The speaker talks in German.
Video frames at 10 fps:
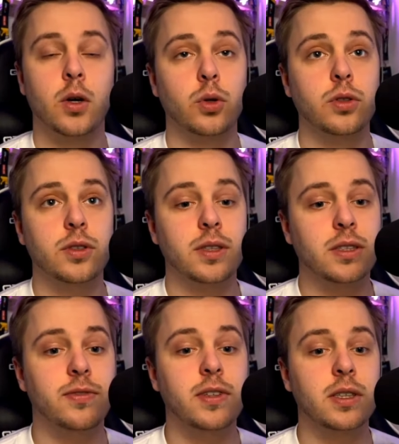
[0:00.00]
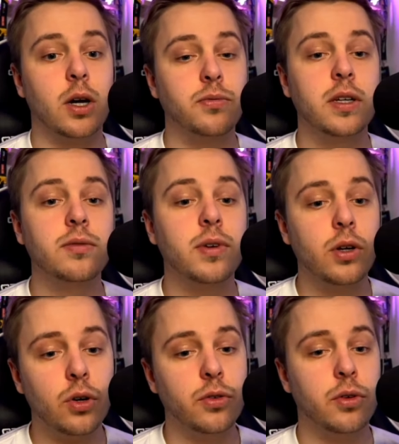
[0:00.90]
und es wird auf jeden Fall
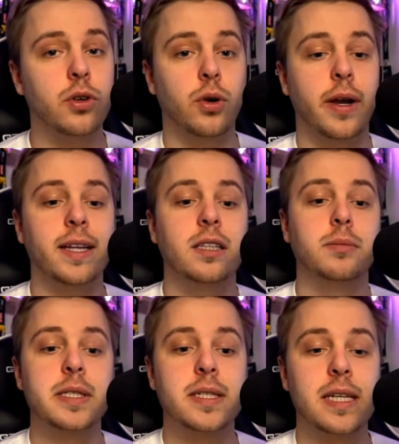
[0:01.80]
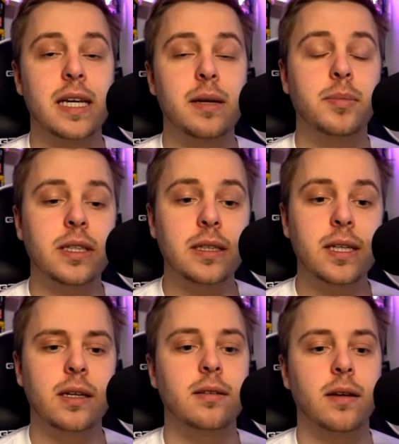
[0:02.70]
auch noch Collectibles geben, die
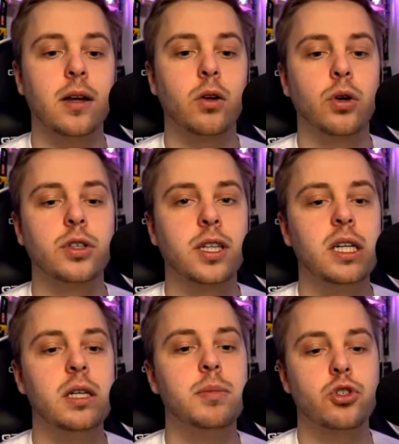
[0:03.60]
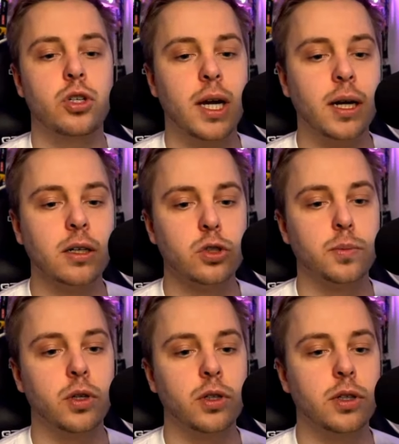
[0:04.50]
nicht an Leute gehen, die mich schon lange
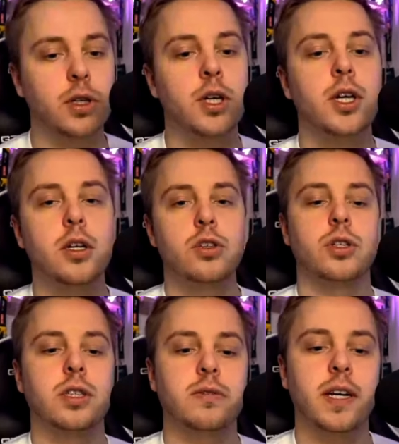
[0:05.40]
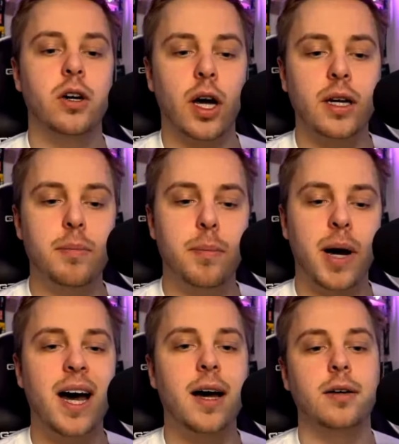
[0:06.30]
supporten, sondern ich werde auch ein
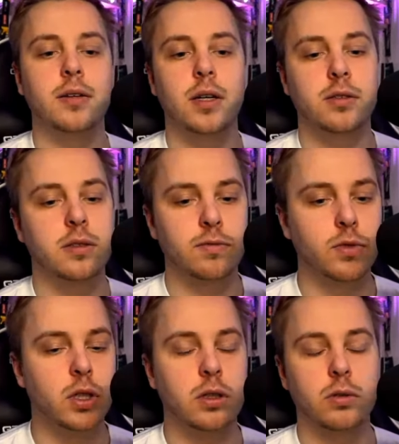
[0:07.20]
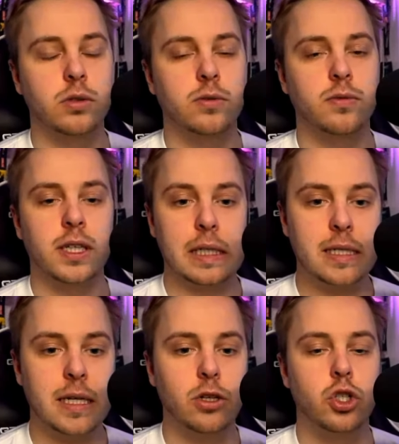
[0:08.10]
paar, also es sind wirklich nur so vielleicht
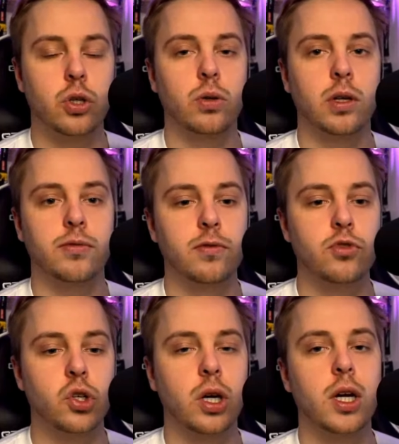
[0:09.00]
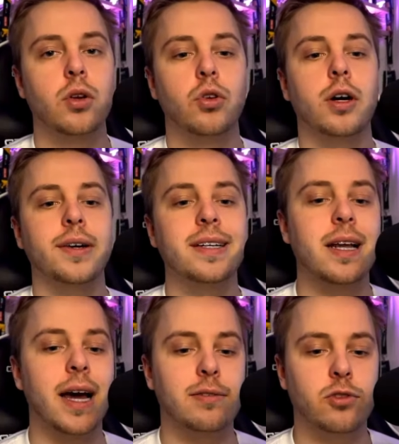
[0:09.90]
10 Stück oder 5 Stück, noch in
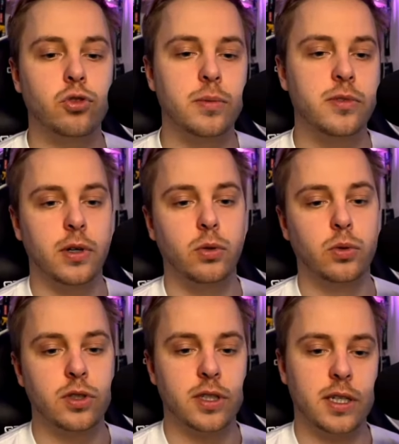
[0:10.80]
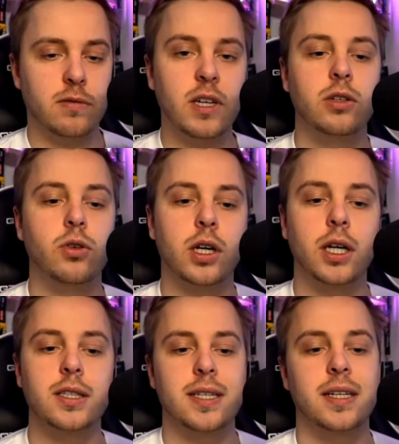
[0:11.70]
Livestreams verlosen. Das heißt, wenn ihr noch
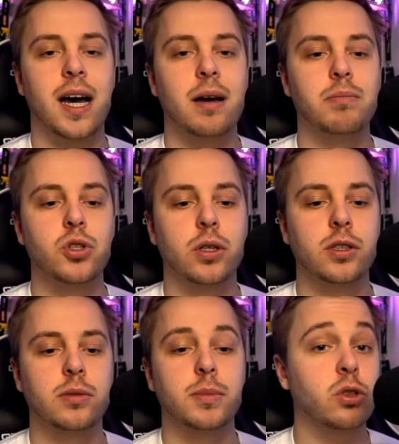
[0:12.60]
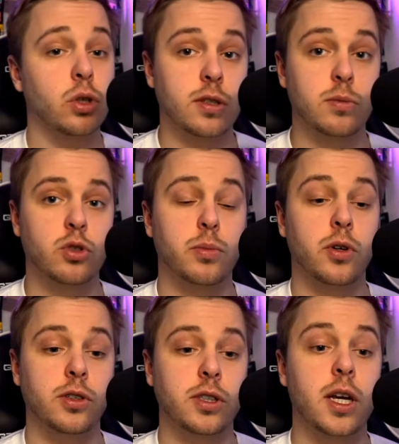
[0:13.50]
keins dann haben solltet, mich trotzdem supportet,